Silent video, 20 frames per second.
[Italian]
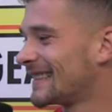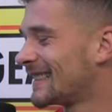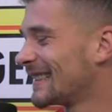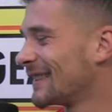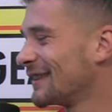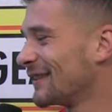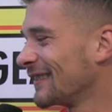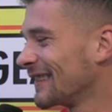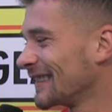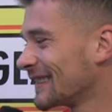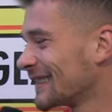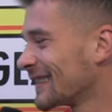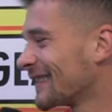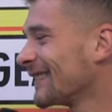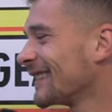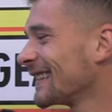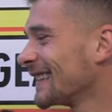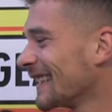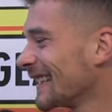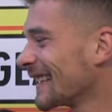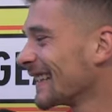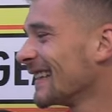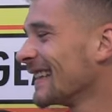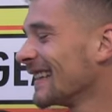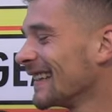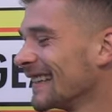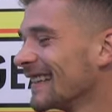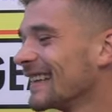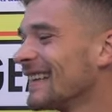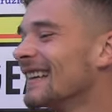se dovessero
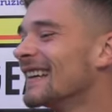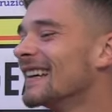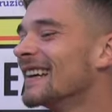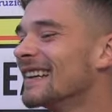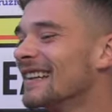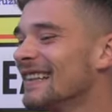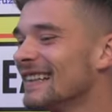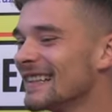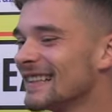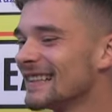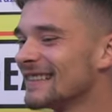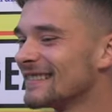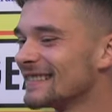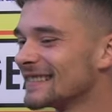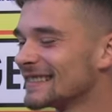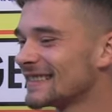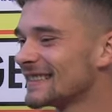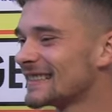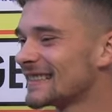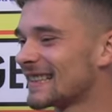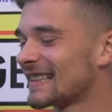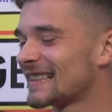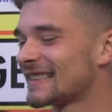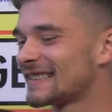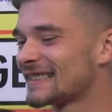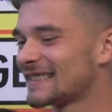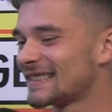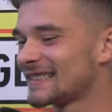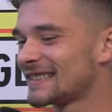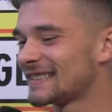andare, non si
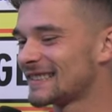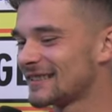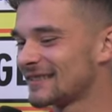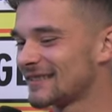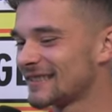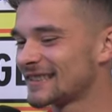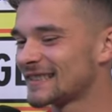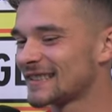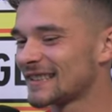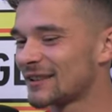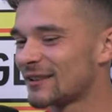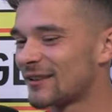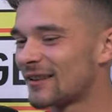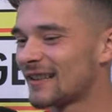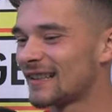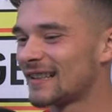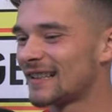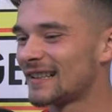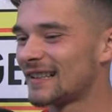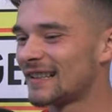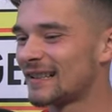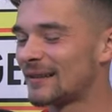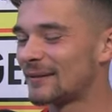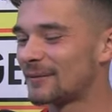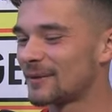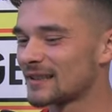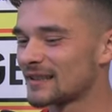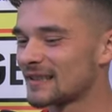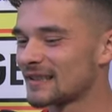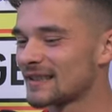sa, se si dovesse qua
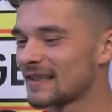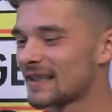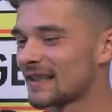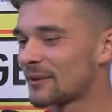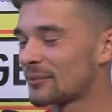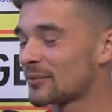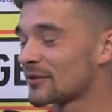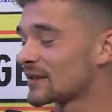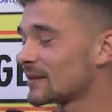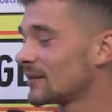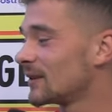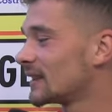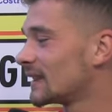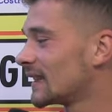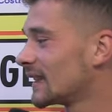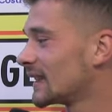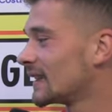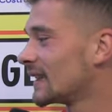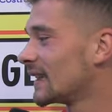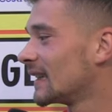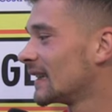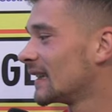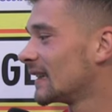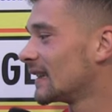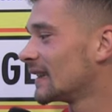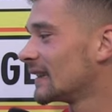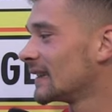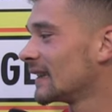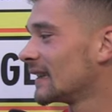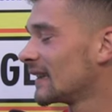presentare la possibilità
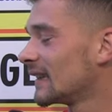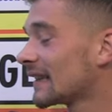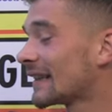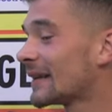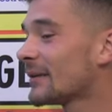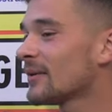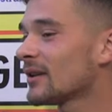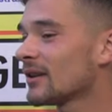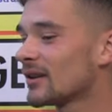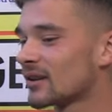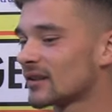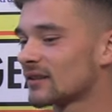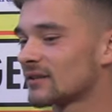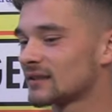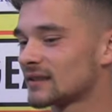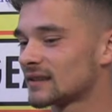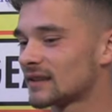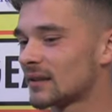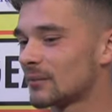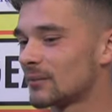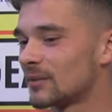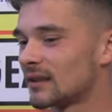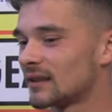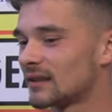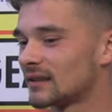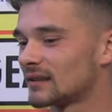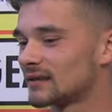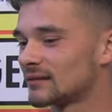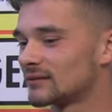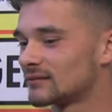della, della Lega Pro non
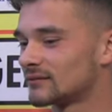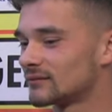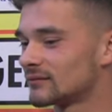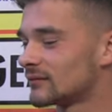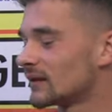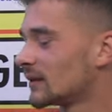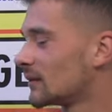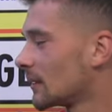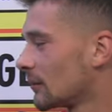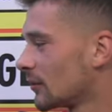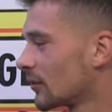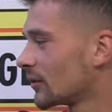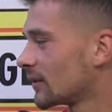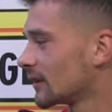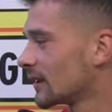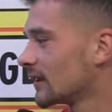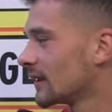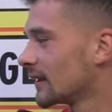sarebbe una brutta